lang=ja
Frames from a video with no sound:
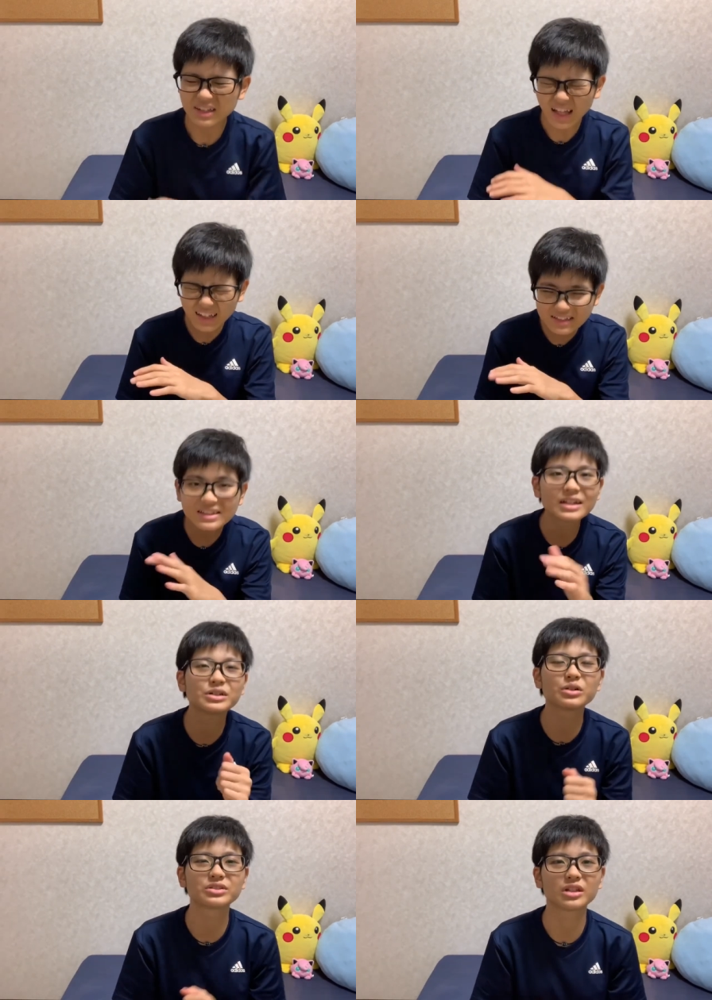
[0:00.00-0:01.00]
たくさん
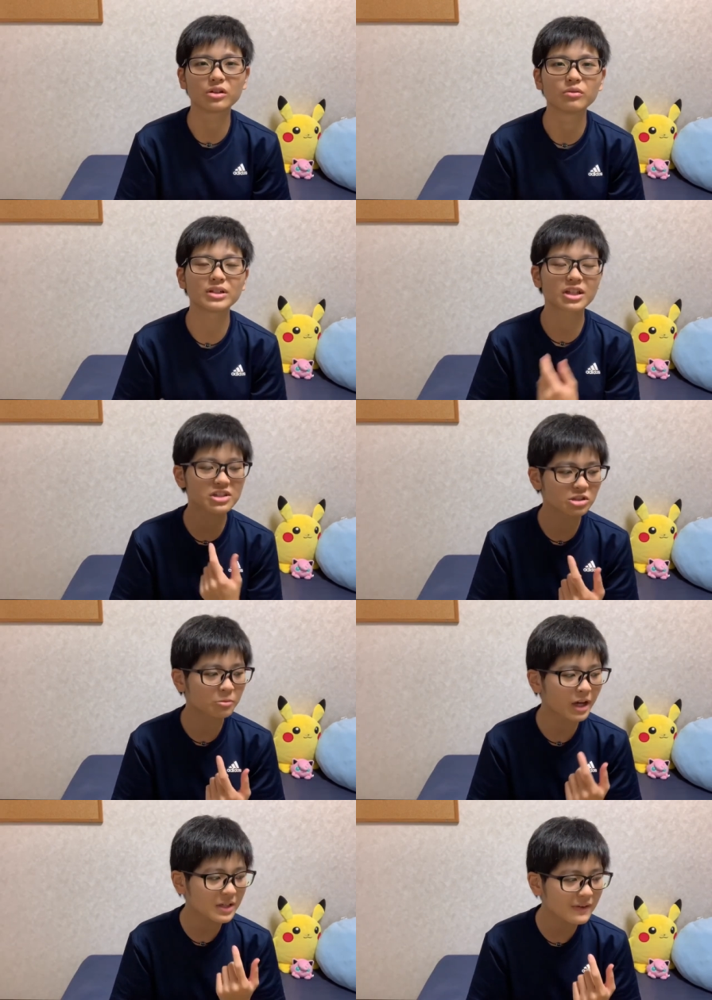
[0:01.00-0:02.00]
苦労してんの。私の
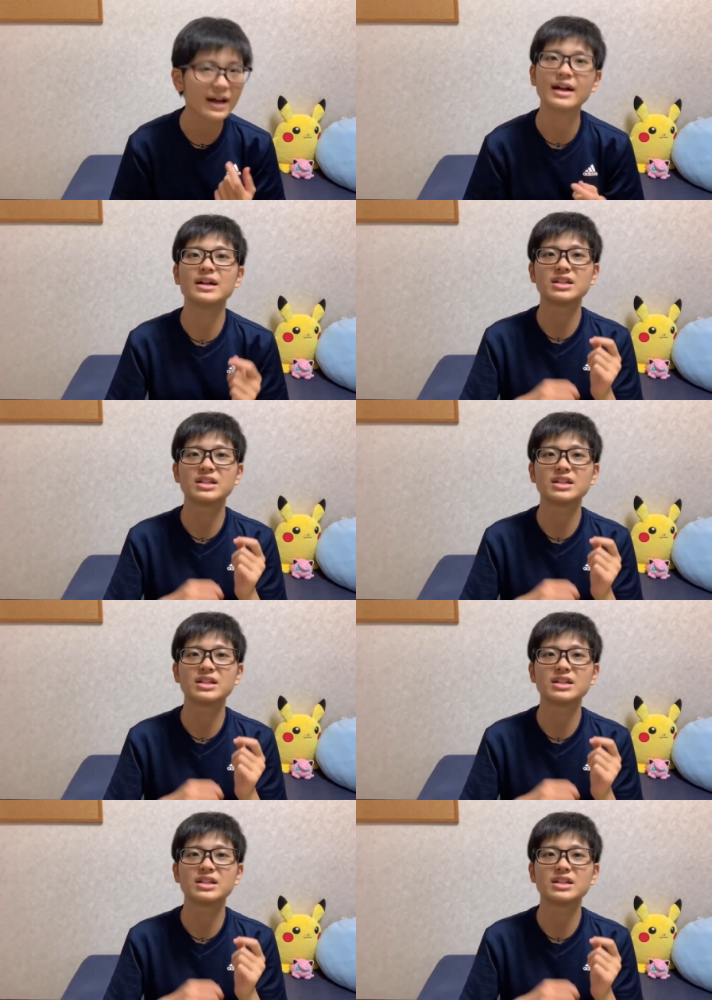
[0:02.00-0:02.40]
場合は、